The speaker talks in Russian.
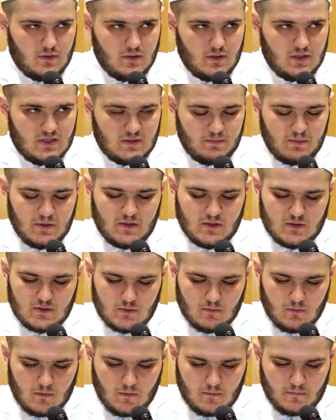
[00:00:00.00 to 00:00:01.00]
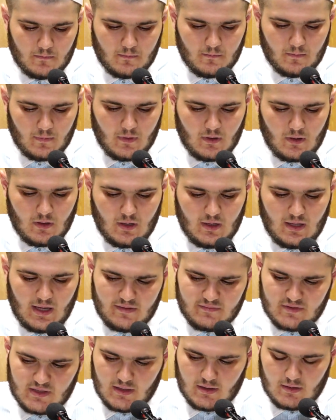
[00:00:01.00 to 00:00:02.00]
испить из него».
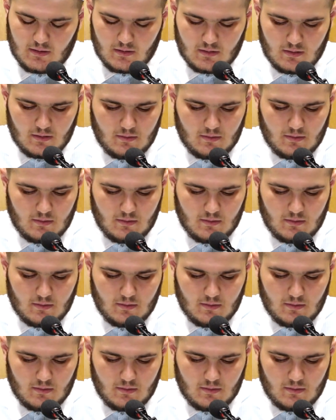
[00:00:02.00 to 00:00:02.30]
Я взял